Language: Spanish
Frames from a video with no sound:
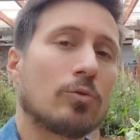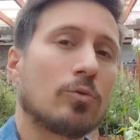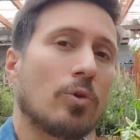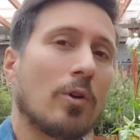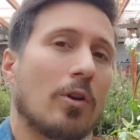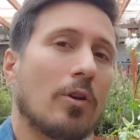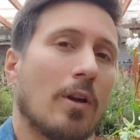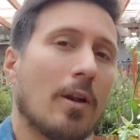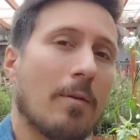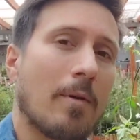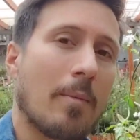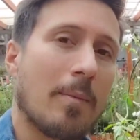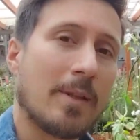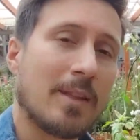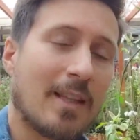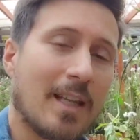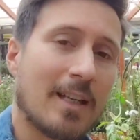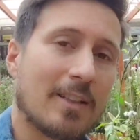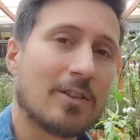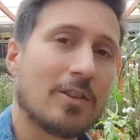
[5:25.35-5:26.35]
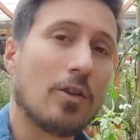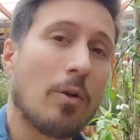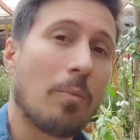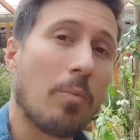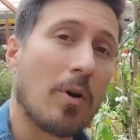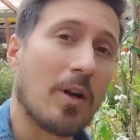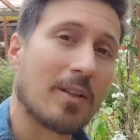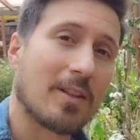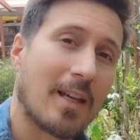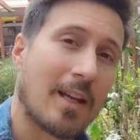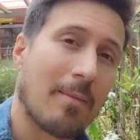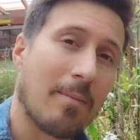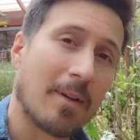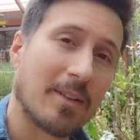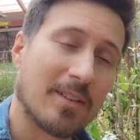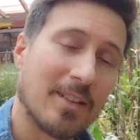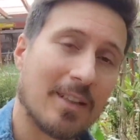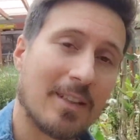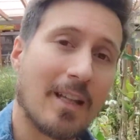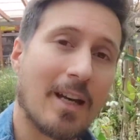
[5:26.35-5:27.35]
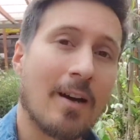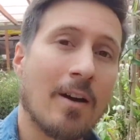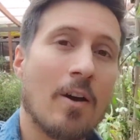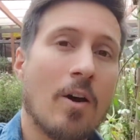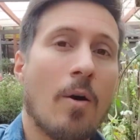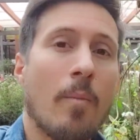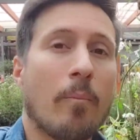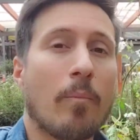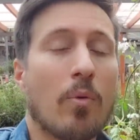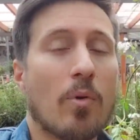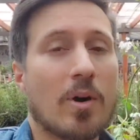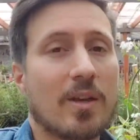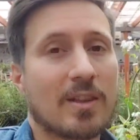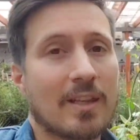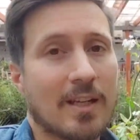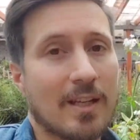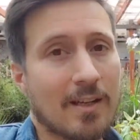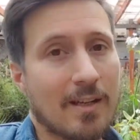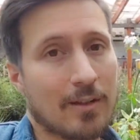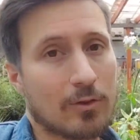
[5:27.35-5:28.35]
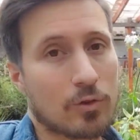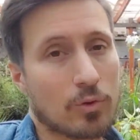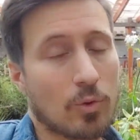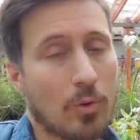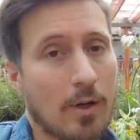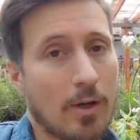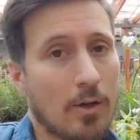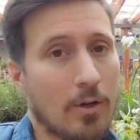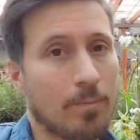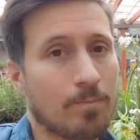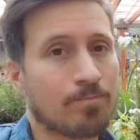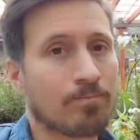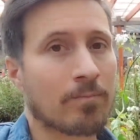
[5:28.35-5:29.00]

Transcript: Un suelo levemente ácido, puede estar en maceta, puede estar en el suelo.